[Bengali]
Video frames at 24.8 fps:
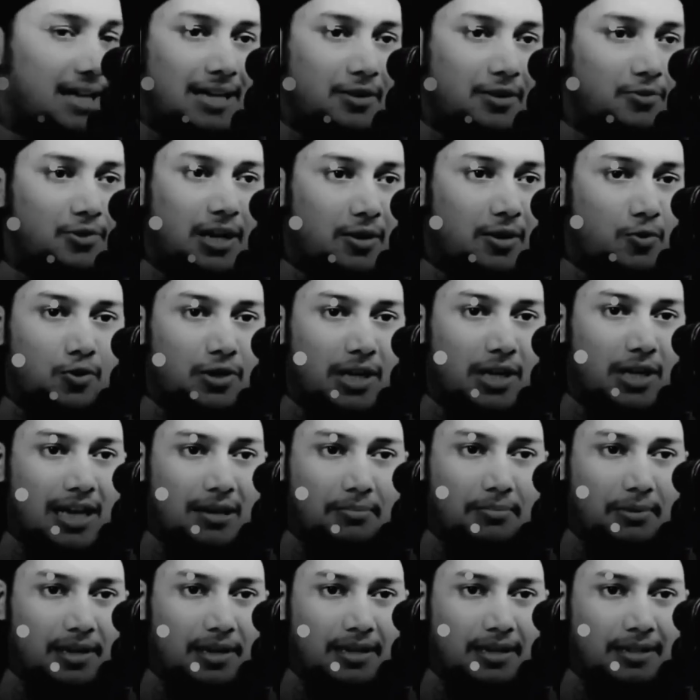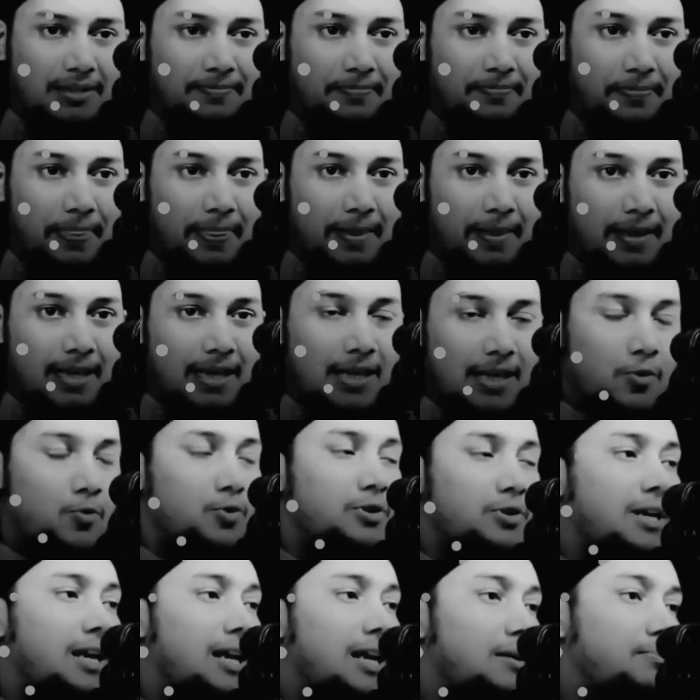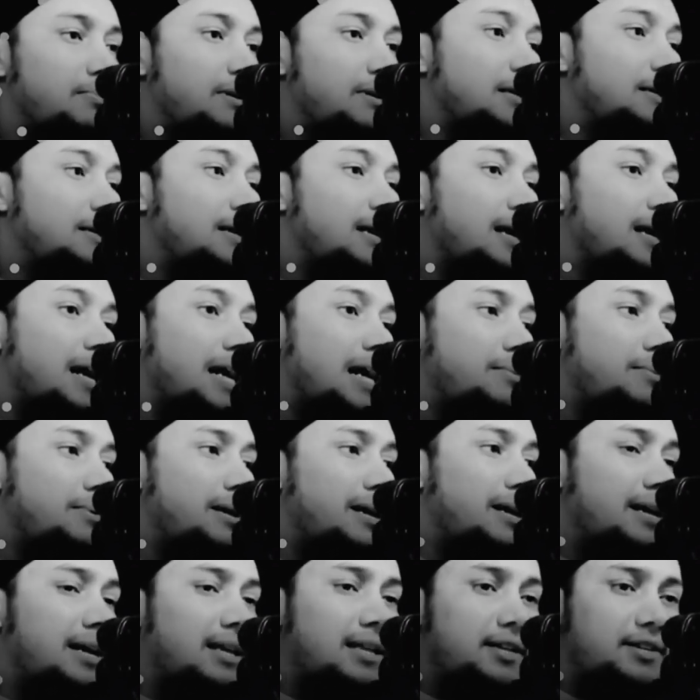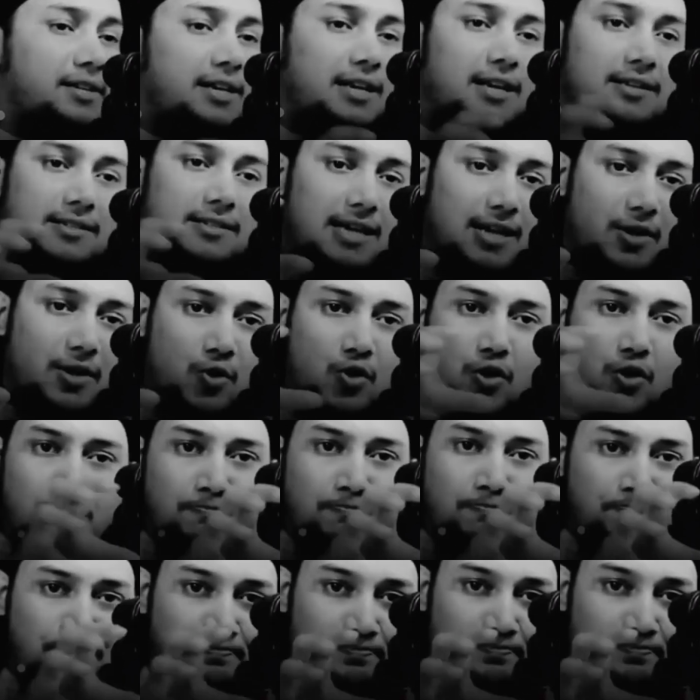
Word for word: ক্ষুধা ক্ষুধা লাগবে না ক্ষুধা লাগবে খাবার খেতে চাইলে জাক্কুম